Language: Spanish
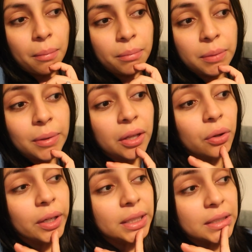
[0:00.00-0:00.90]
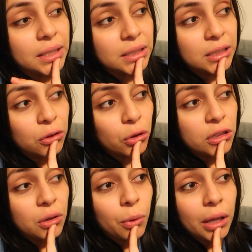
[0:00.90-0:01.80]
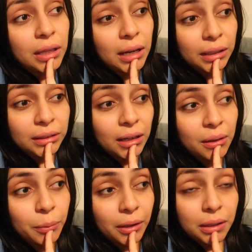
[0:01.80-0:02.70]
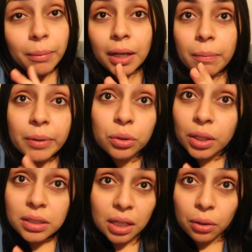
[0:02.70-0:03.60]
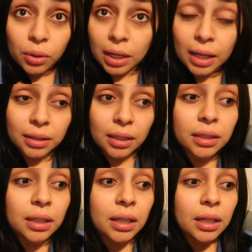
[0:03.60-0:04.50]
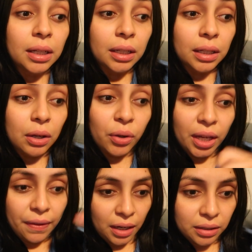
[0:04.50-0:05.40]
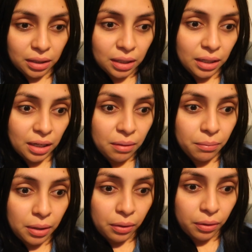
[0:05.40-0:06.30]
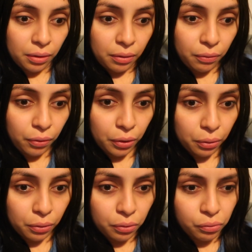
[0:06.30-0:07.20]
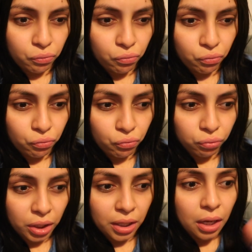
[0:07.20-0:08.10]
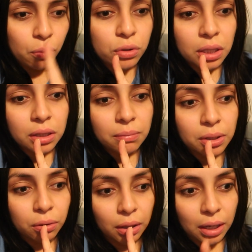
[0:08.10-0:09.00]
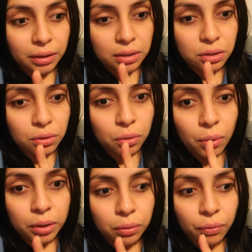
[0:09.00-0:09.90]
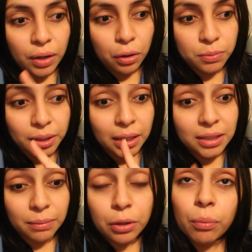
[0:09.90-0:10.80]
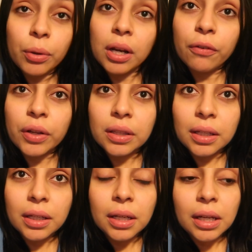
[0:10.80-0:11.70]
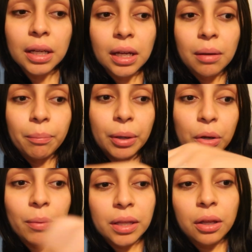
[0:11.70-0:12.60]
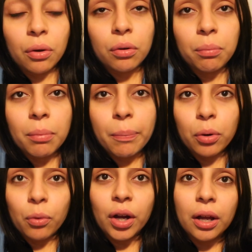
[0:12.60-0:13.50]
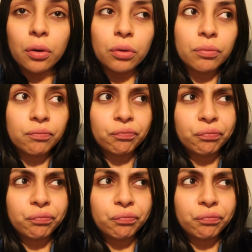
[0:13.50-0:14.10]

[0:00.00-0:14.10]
Mi miedo es que si no llego a dilatar, porque también hay personas que no dilatan, aunque ya dilaté de Liam, ah, fueron... Tenía un centímetro de dilatación cuando fui al hospital que se me rompió la fuente, pero me dieron, me provocaron